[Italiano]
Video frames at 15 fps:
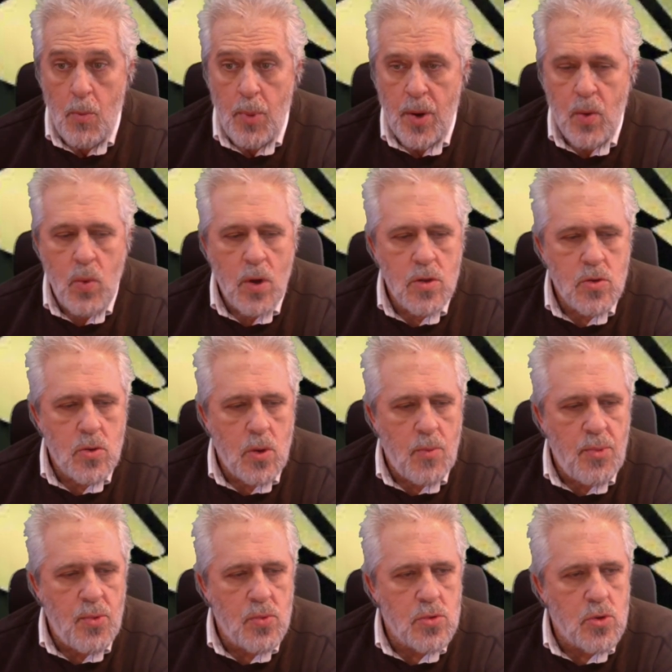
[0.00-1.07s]
Per quanto
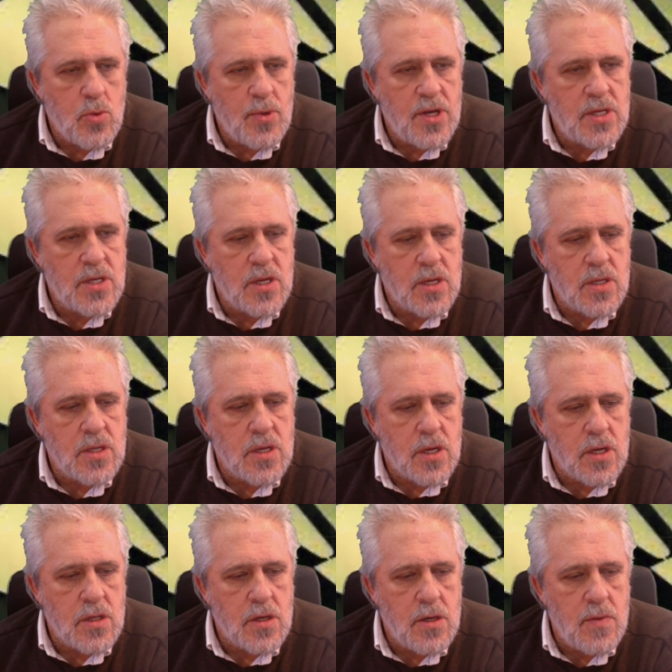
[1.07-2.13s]
appunto messa in
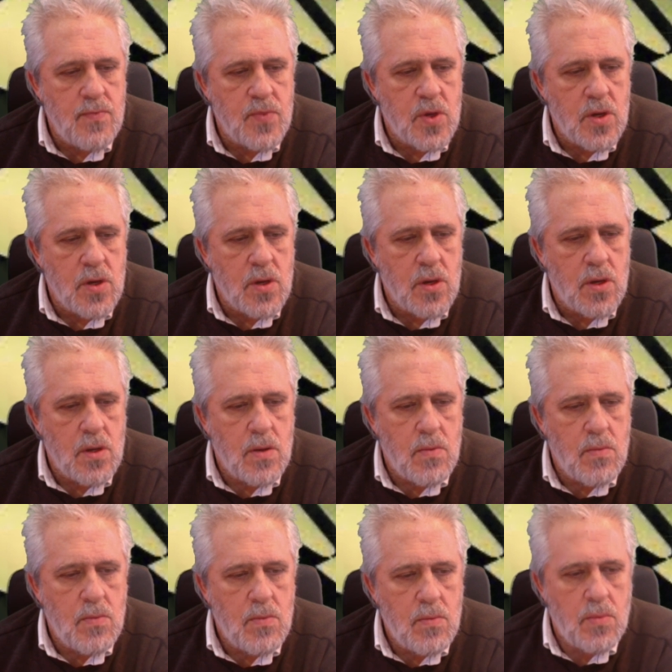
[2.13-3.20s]
sede
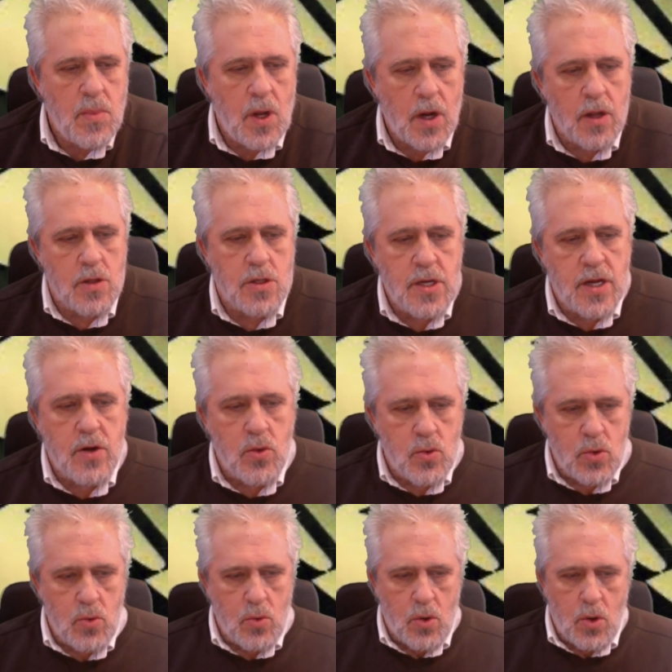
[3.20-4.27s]
eh, all'interno
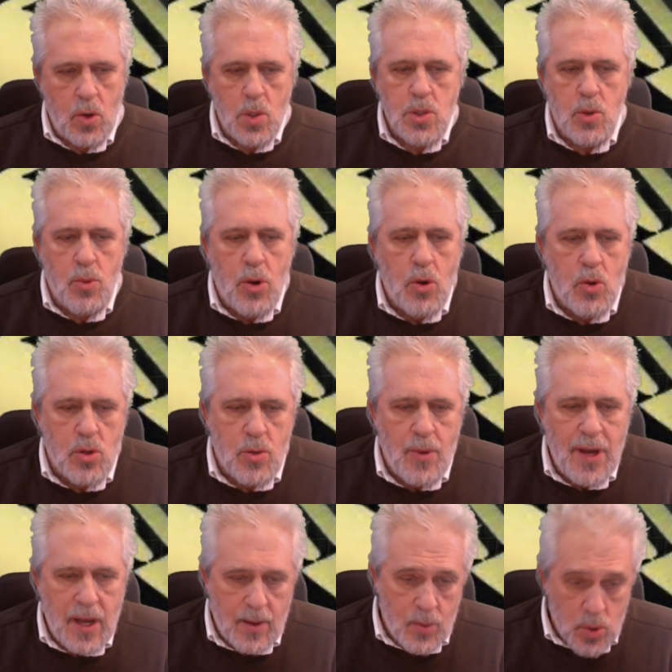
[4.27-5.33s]
di un grosso blocco di
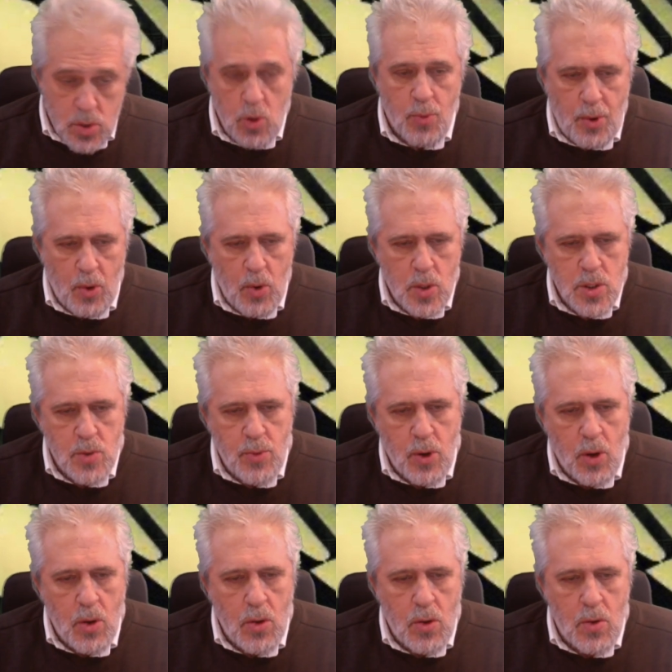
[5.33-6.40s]
marmo, sopra un grosso
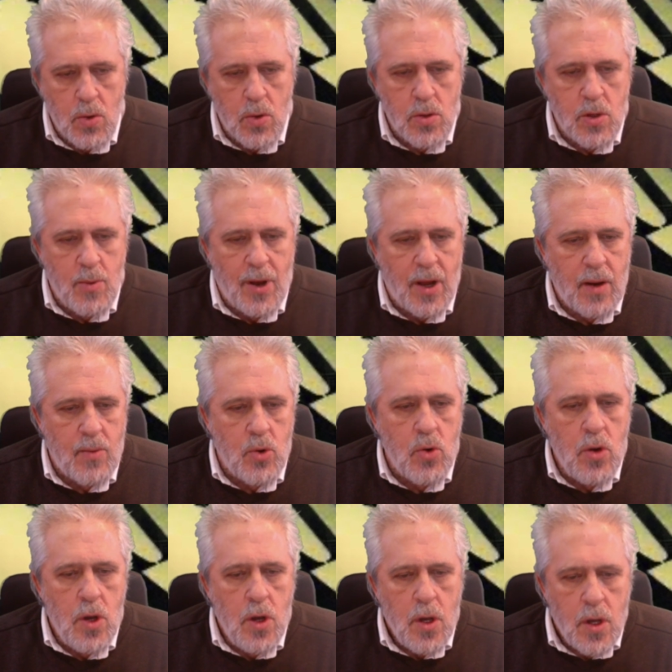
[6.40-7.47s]
blocco di marmo,